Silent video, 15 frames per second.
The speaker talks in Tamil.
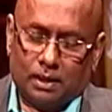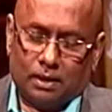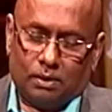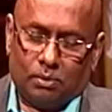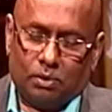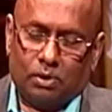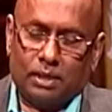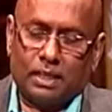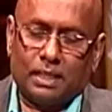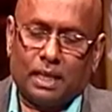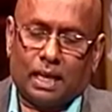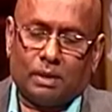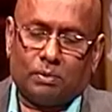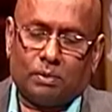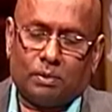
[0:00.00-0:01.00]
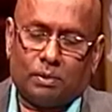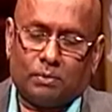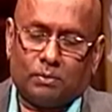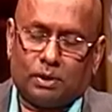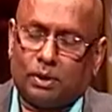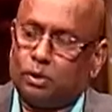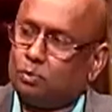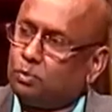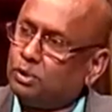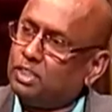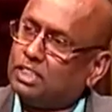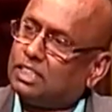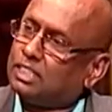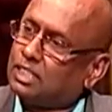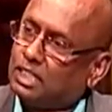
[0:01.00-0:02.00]
உங்களுடைய இந்த அனுபவம் ஒரு புதிய
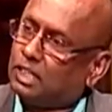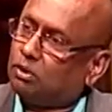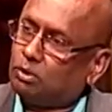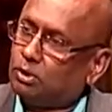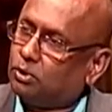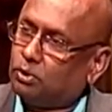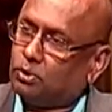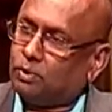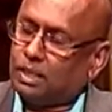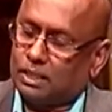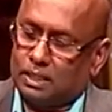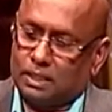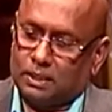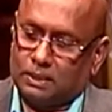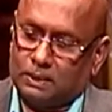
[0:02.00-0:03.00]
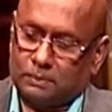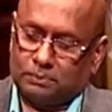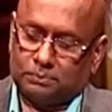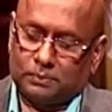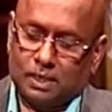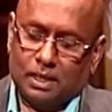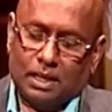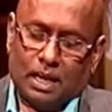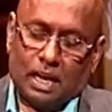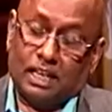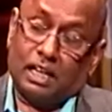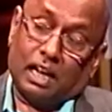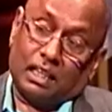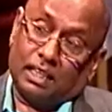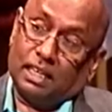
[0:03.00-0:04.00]
சிந்தனையை உங்களுக்கு உருவாக்கி இருக்கும்
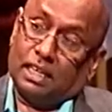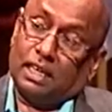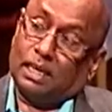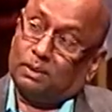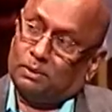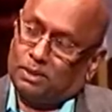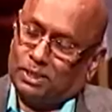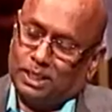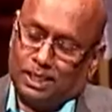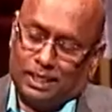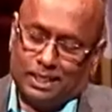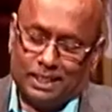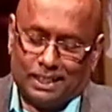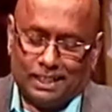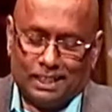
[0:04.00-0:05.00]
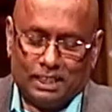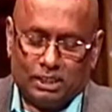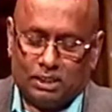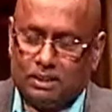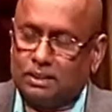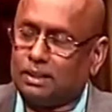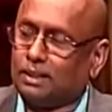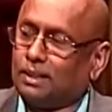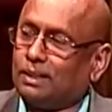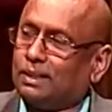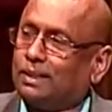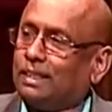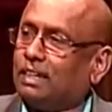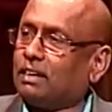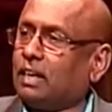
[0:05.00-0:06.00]
அண்ணன் அதே நேரம் இன்றைய
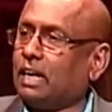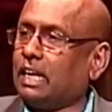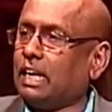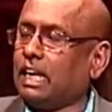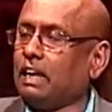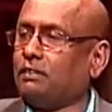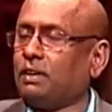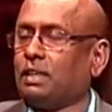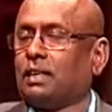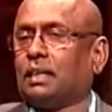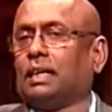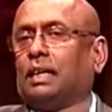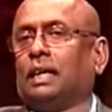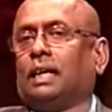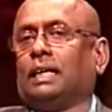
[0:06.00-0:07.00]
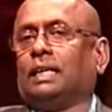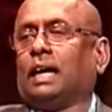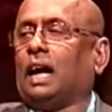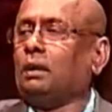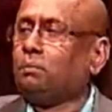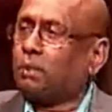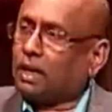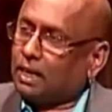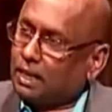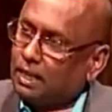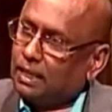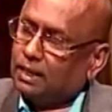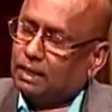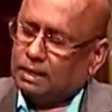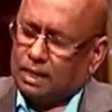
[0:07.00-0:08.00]
நேர்காணலில் அவர் யாழ் பல்கலை
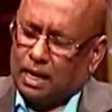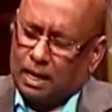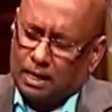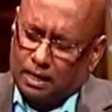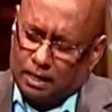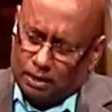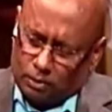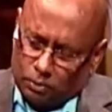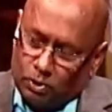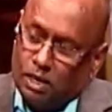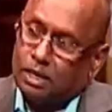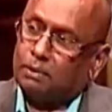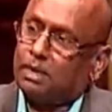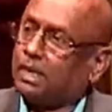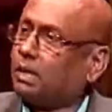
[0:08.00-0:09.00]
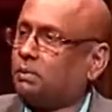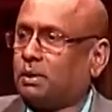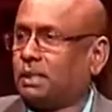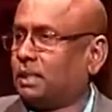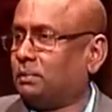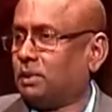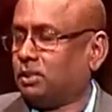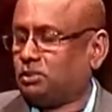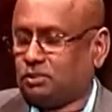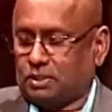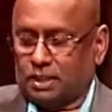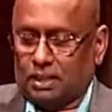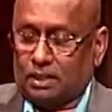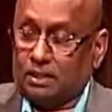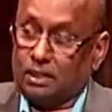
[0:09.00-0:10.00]
யாழ் நூலகம் எரிக்கப்பட்டதை பற்றி
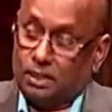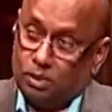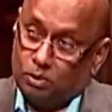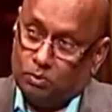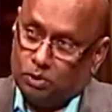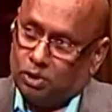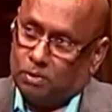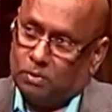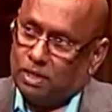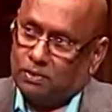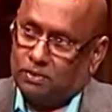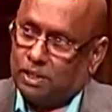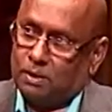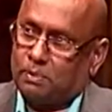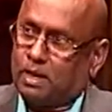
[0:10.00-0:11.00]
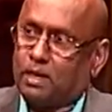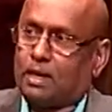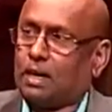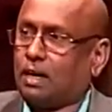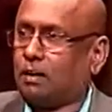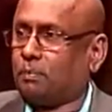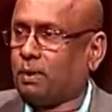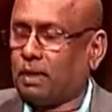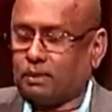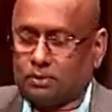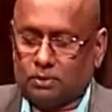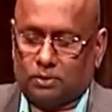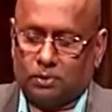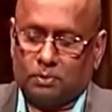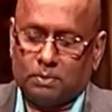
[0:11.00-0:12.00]
சொன்னார் இது ஒரு முக்கியமான விடயமாக நாங்கள்
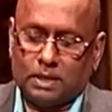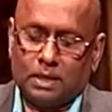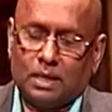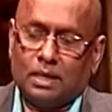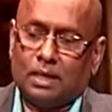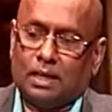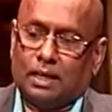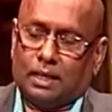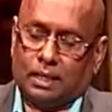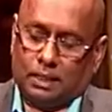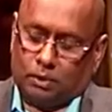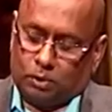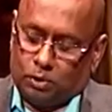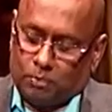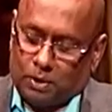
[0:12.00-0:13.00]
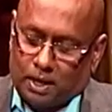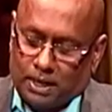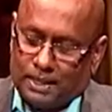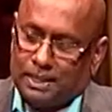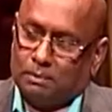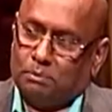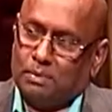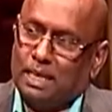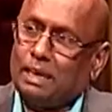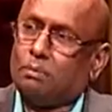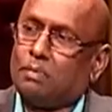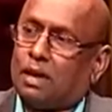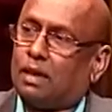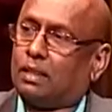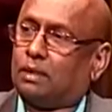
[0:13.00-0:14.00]
பார்க்கின்றோம் இது குறிப்பாக இந்த மே
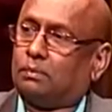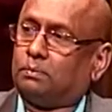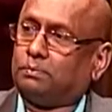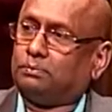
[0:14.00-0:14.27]
மாதம்